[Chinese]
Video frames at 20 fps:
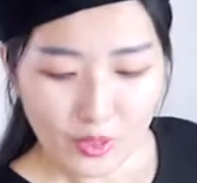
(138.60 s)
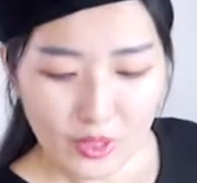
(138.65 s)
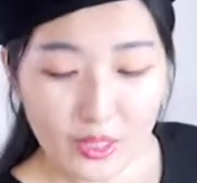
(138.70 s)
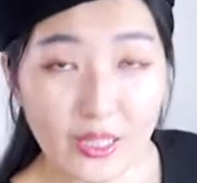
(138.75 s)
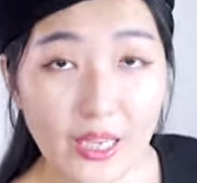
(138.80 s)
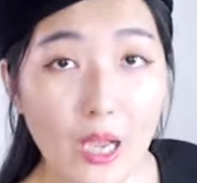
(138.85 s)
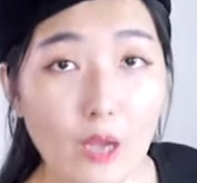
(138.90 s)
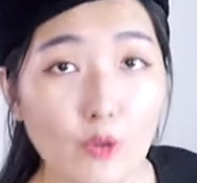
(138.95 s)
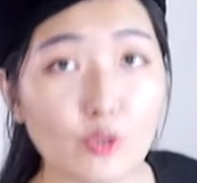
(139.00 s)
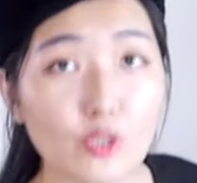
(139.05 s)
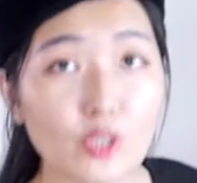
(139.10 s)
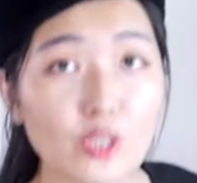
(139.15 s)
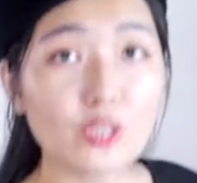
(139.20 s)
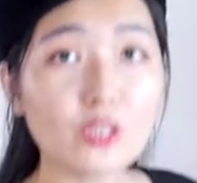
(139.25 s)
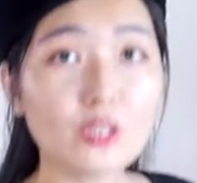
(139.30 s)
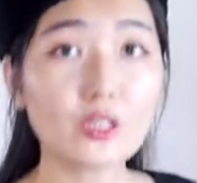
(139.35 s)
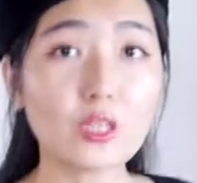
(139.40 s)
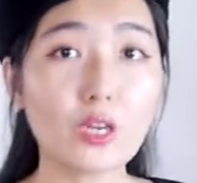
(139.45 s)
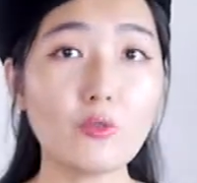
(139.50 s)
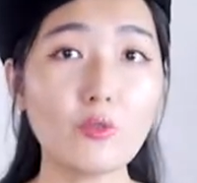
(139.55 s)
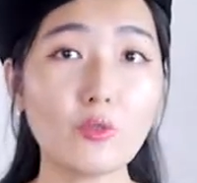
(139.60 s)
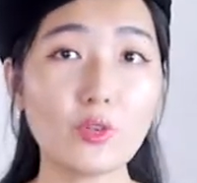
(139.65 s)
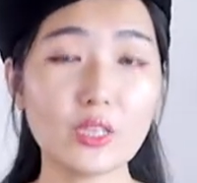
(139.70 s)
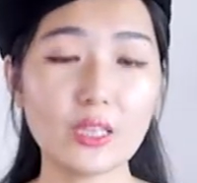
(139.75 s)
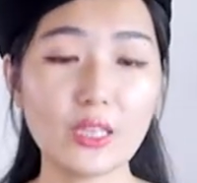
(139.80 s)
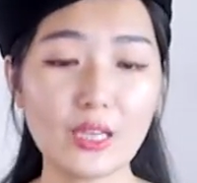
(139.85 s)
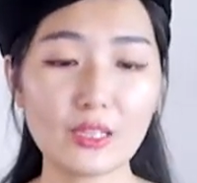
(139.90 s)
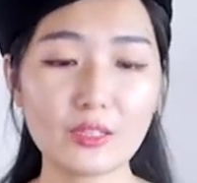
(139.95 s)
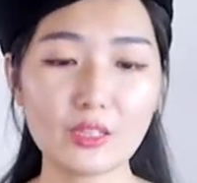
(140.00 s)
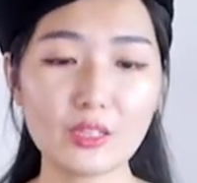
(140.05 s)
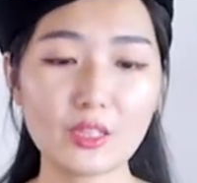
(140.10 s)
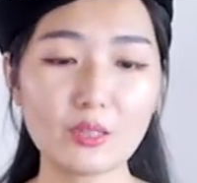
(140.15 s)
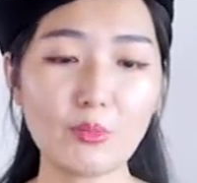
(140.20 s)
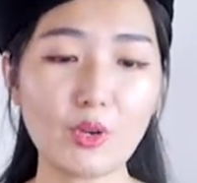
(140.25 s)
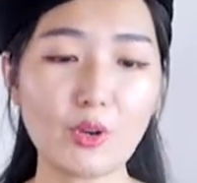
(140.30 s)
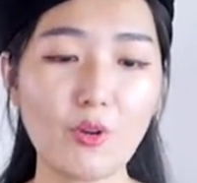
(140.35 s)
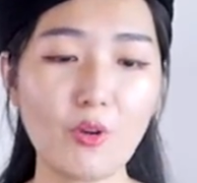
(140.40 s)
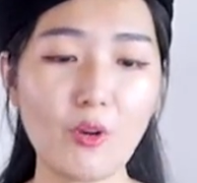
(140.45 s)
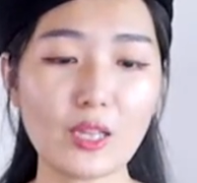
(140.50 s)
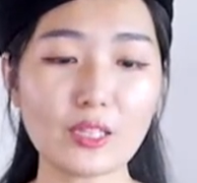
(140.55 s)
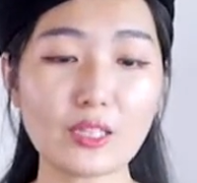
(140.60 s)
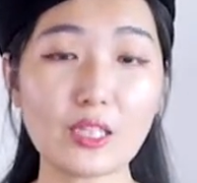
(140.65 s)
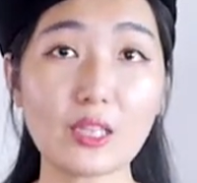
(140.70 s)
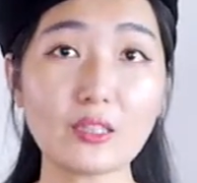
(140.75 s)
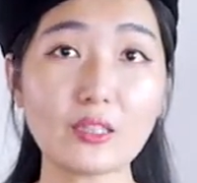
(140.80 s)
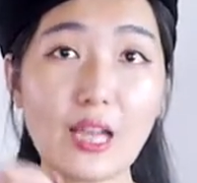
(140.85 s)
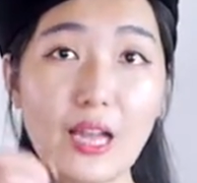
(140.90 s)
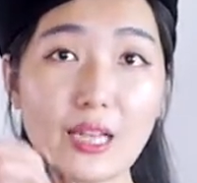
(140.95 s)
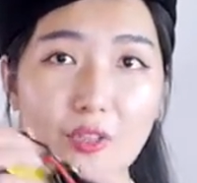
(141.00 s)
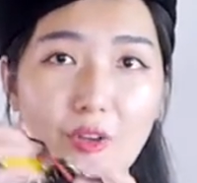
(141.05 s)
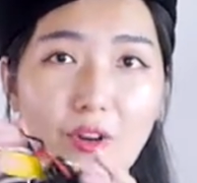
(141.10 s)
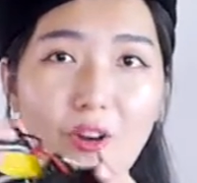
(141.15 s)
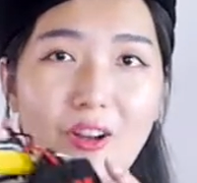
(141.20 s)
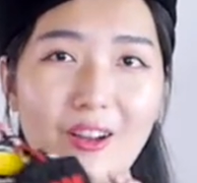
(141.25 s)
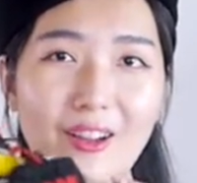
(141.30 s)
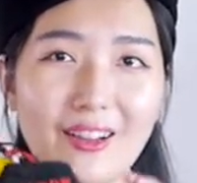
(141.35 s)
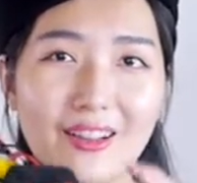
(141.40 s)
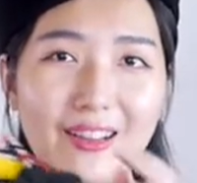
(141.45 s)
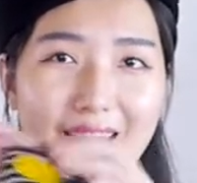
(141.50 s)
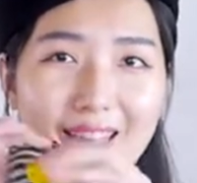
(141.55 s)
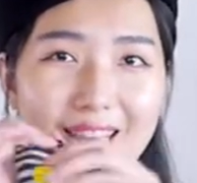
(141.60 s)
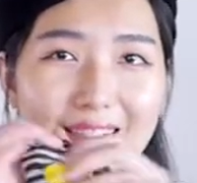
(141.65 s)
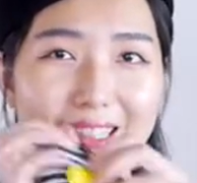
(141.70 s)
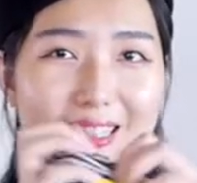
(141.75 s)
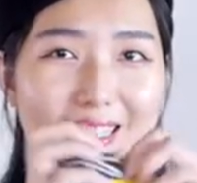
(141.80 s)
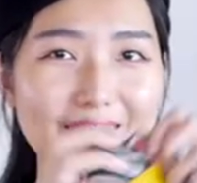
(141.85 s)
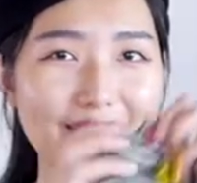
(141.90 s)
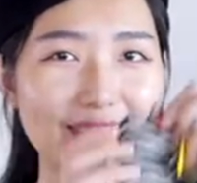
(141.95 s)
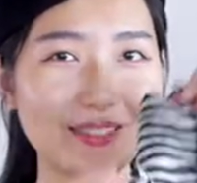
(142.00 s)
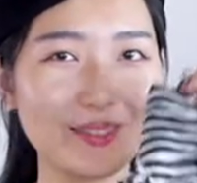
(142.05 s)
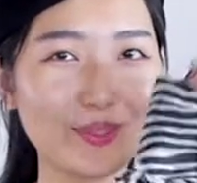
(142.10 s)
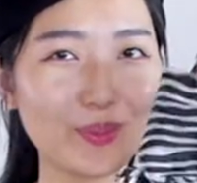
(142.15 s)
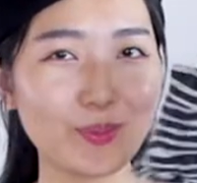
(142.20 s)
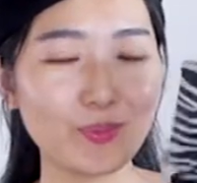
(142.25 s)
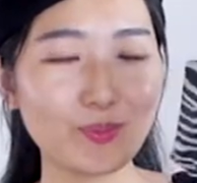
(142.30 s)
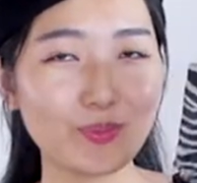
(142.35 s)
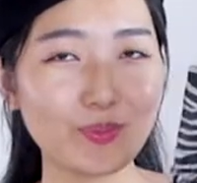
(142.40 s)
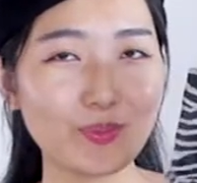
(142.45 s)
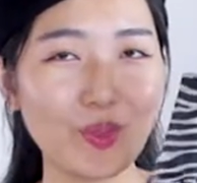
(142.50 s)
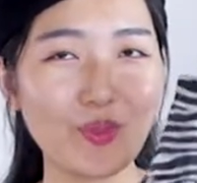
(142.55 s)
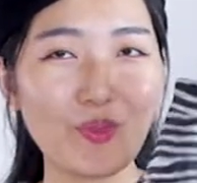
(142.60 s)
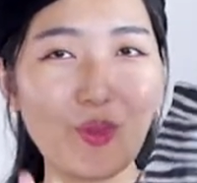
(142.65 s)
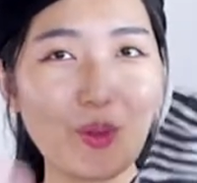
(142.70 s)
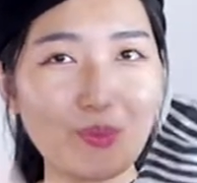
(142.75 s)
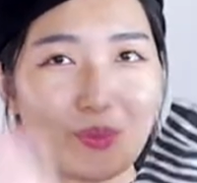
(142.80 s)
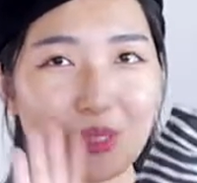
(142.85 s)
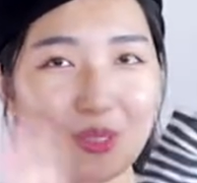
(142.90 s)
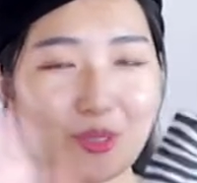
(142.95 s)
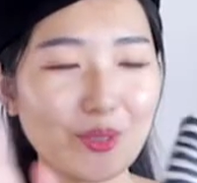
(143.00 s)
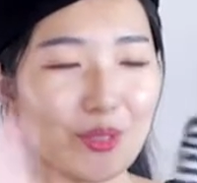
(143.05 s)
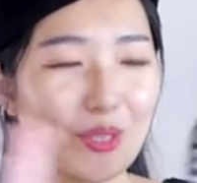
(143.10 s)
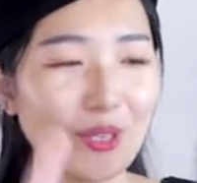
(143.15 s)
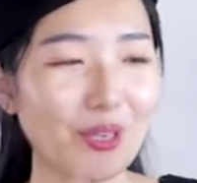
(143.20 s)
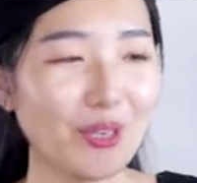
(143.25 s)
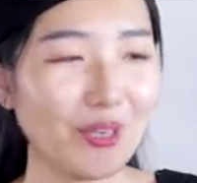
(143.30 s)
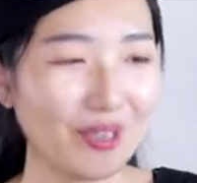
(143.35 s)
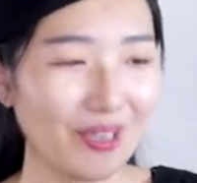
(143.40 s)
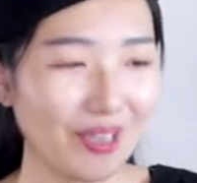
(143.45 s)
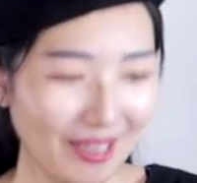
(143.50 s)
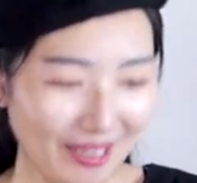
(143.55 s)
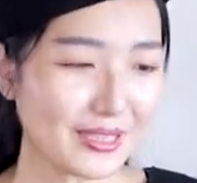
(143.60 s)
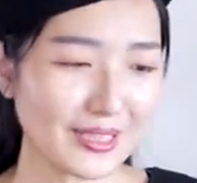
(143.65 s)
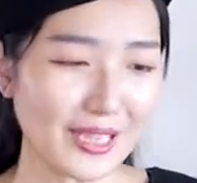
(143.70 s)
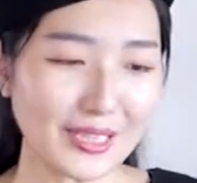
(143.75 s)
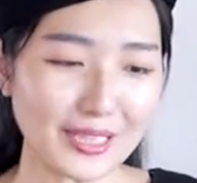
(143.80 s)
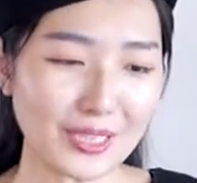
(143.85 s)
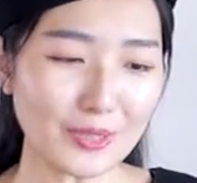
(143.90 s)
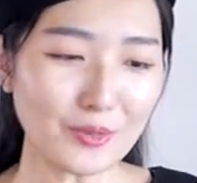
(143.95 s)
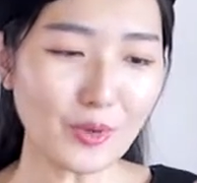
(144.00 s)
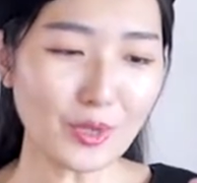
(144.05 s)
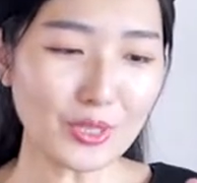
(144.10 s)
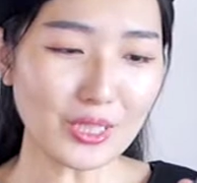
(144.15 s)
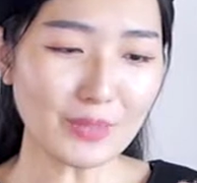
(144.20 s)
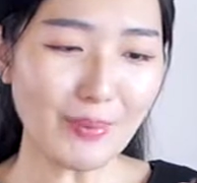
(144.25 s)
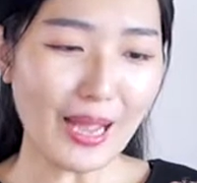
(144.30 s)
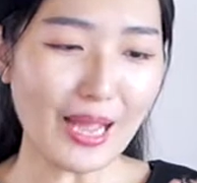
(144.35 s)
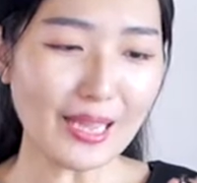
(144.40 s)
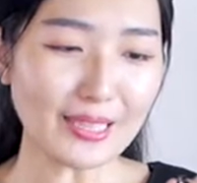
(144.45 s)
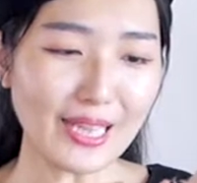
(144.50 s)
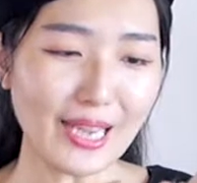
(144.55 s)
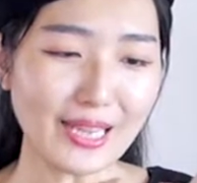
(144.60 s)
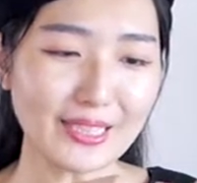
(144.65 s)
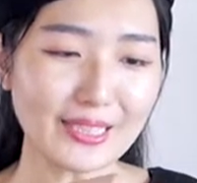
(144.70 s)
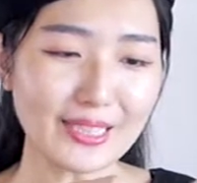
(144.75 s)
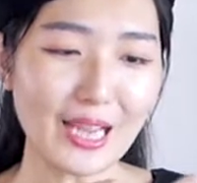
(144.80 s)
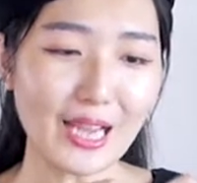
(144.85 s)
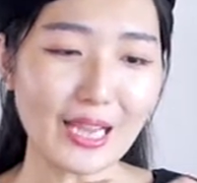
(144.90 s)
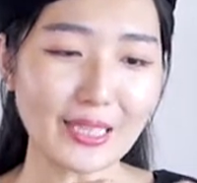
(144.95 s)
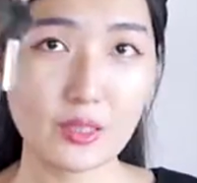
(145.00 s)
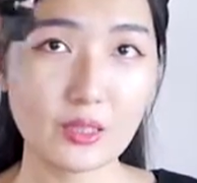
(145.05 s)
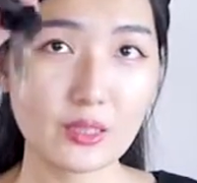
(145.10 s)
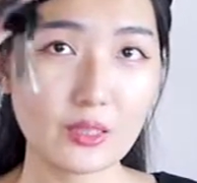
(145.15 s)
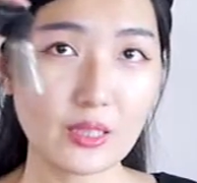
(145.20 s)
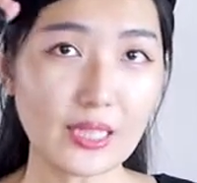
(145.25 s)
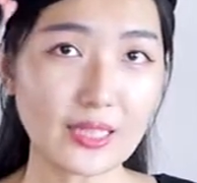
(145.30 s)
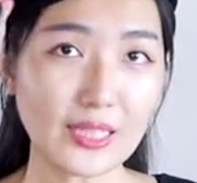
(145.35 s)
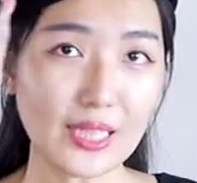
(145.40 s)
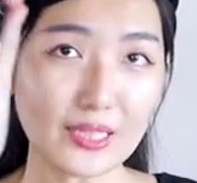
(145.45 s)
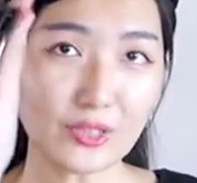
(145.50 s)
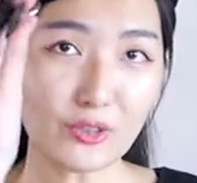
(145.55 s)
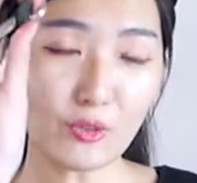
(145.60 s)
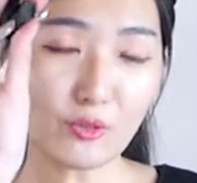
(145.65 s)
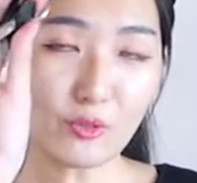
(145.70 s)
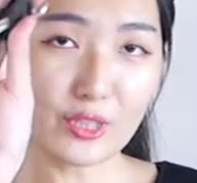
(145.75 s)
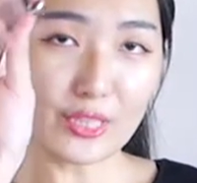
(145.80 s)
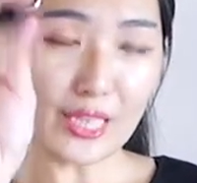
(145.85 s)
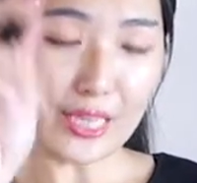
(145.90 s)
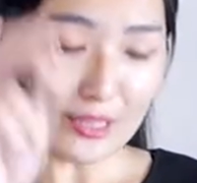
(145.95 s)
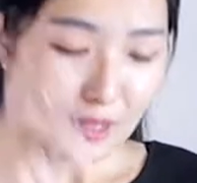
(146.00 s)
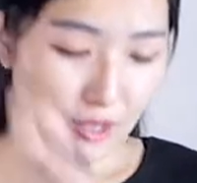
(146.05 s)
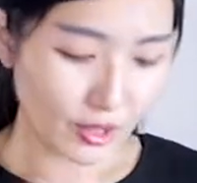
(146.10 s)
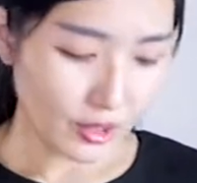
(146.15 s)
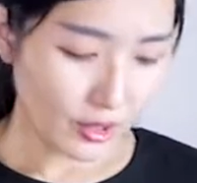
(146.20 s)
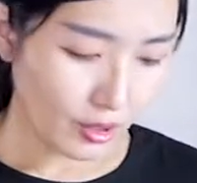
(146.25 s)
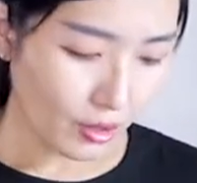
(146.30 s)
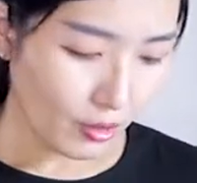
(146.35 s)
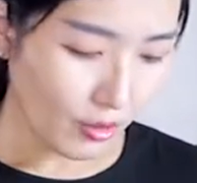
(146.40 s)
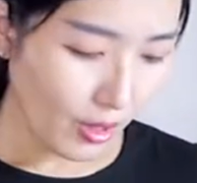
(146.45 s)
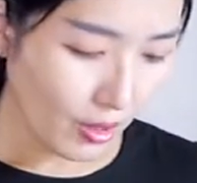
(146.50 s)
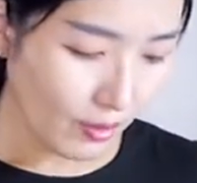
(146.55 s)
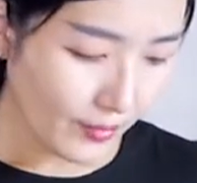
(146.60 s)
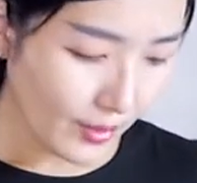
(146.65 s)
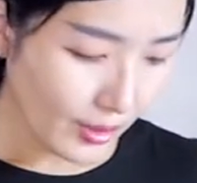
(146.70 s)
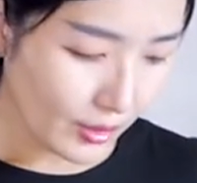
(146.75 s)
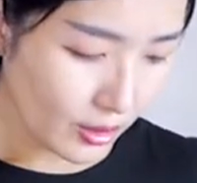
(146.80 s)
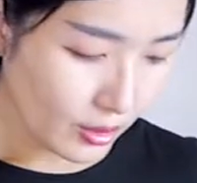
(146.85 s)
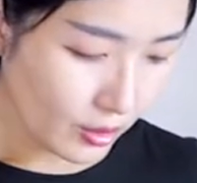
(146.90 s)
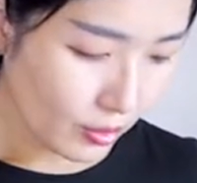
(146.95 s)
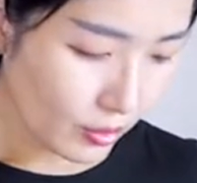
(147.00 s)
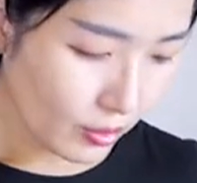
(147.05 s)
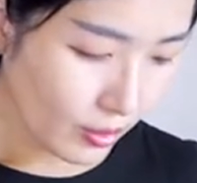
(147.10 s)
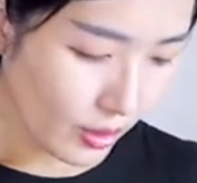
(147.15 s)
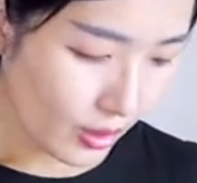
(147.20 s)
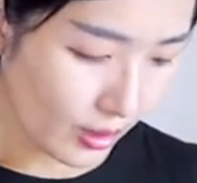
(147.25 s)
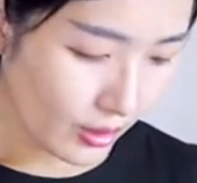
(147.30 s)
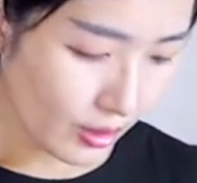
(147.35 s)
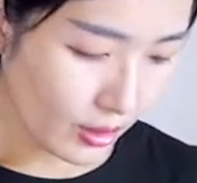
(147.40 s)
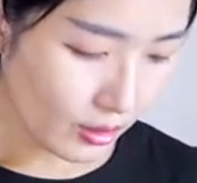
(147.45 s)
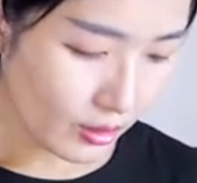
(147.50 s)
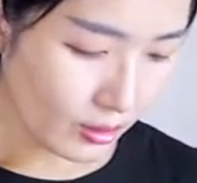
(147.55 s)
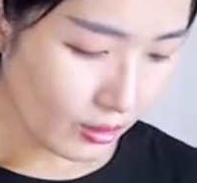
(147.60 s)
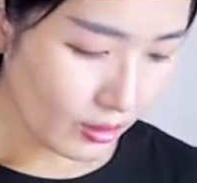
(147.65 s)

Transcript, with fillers: 你的钥匙跟我一样是这么夸张大的话，放不进去。但是如果你是把它拆下来的，那像这种三支的话，我放进去看看，